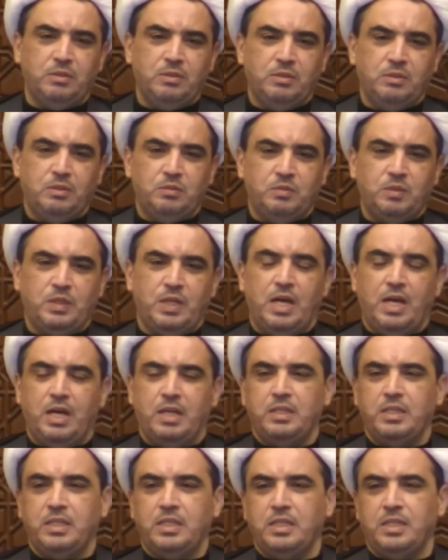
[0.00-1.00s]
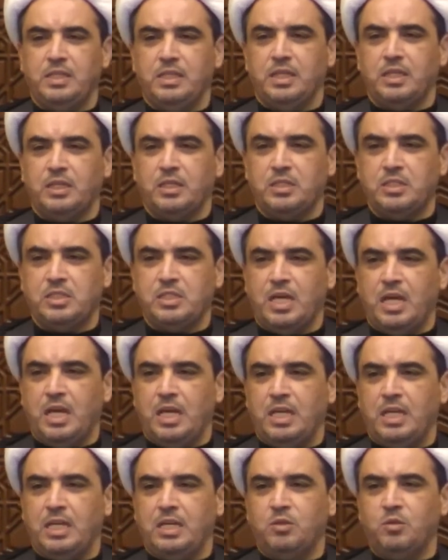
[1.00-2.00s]
في هذه
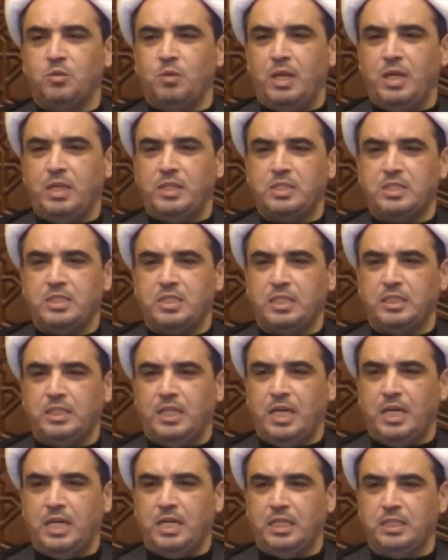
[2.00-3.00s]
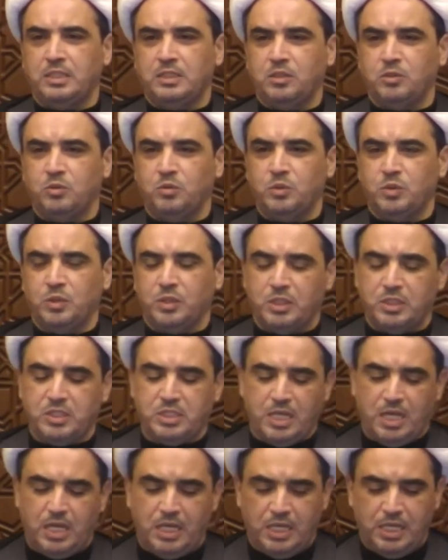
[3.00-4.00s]
الرساله هو الذي استدعى ان تكون
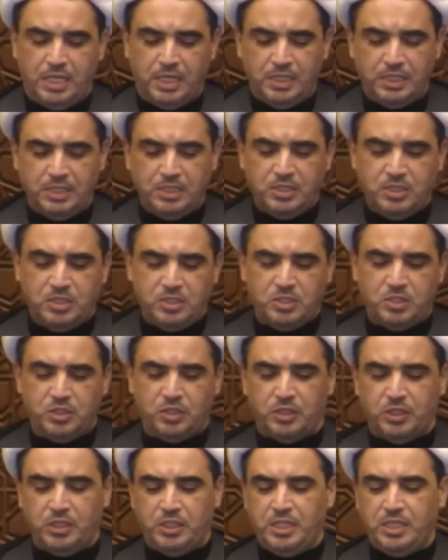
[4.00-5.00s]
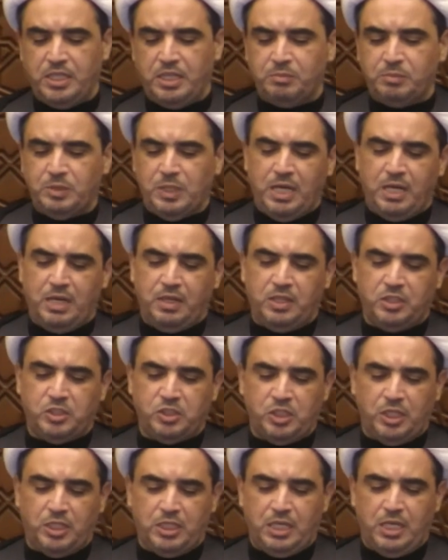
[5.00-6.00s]
الرساله سريه بهذا
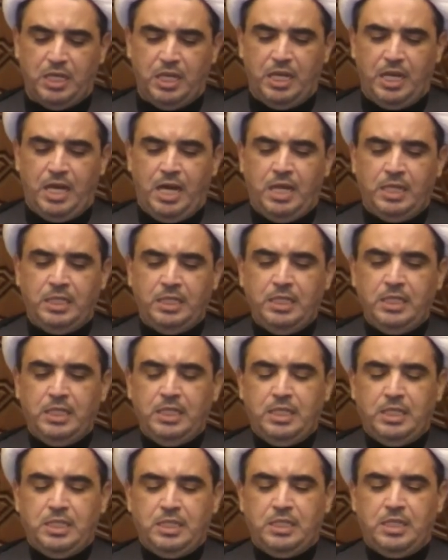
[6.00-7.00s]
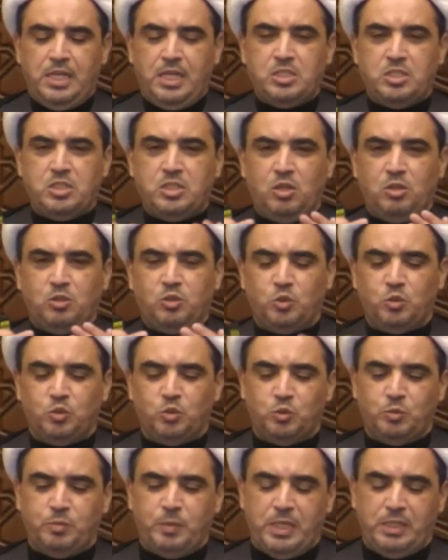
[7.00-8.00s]
الشكل الان ننزل
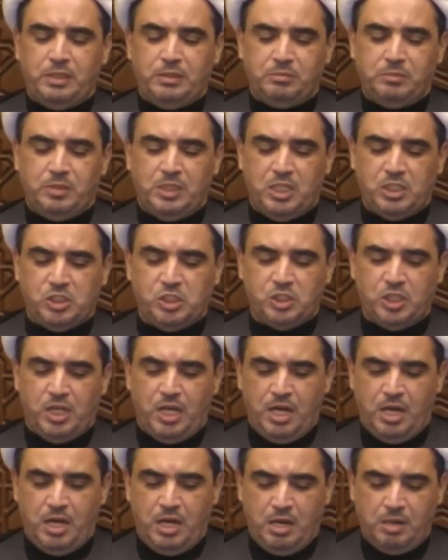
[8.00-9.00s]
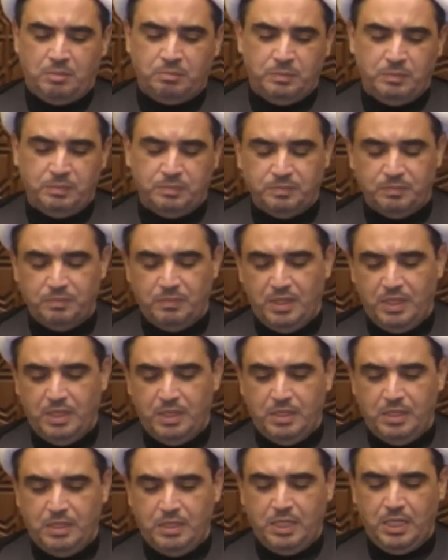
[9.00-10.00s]
جنوبا من الشام
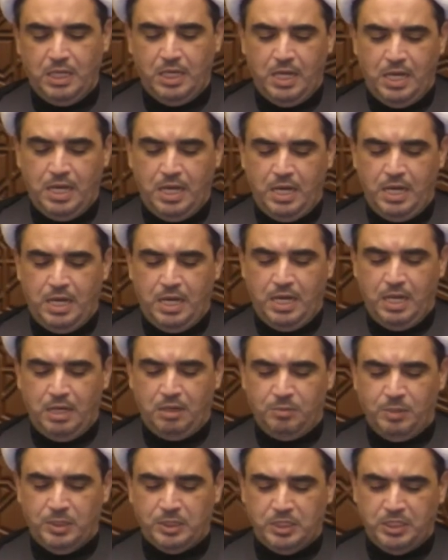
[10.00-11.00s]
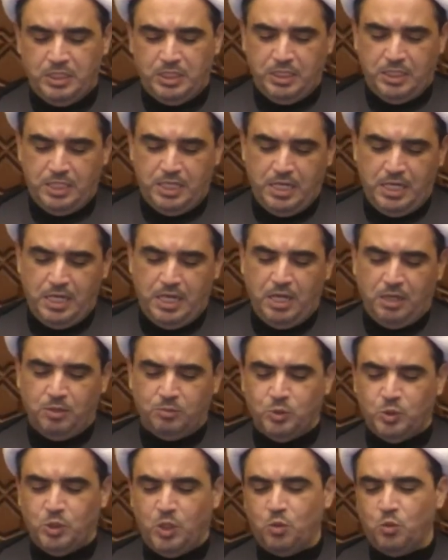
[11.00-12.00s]
الى المدينه
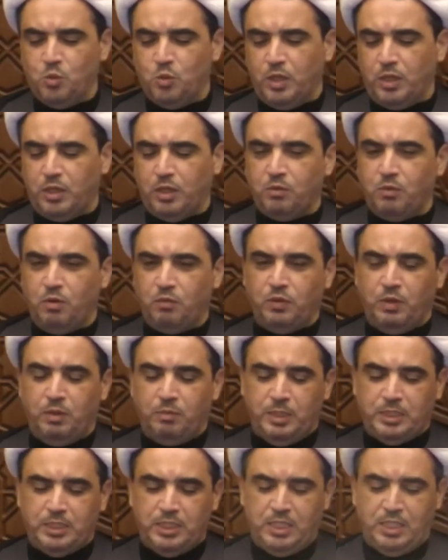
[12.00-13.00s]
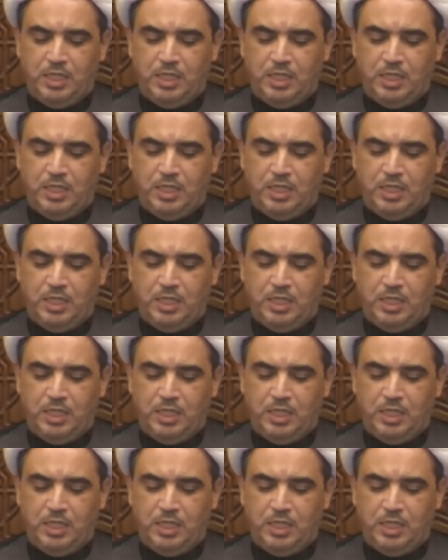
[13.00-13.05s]
المنوره وفي المدينه